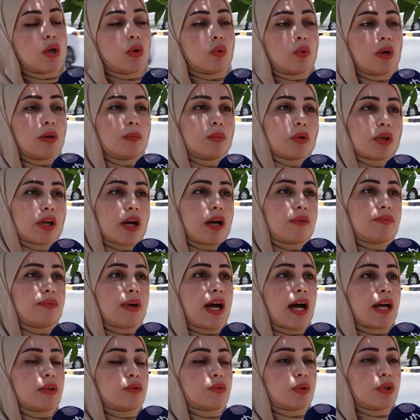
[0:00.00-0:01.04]

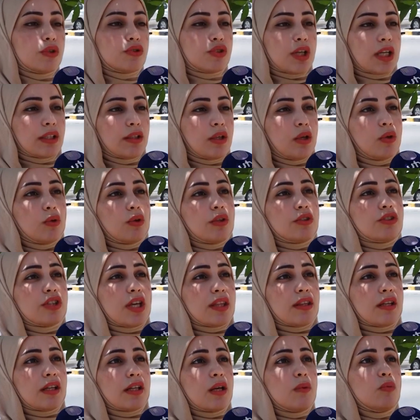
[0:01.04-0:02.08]
ومكافحه وايجاد حلول
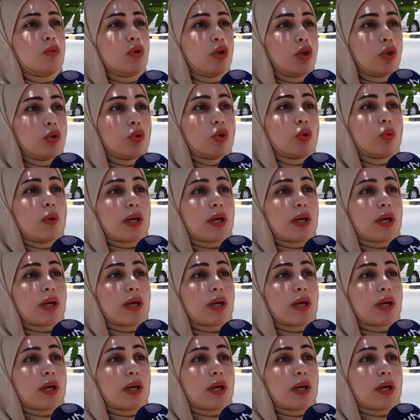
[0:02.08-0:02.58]
جذريه مو حلول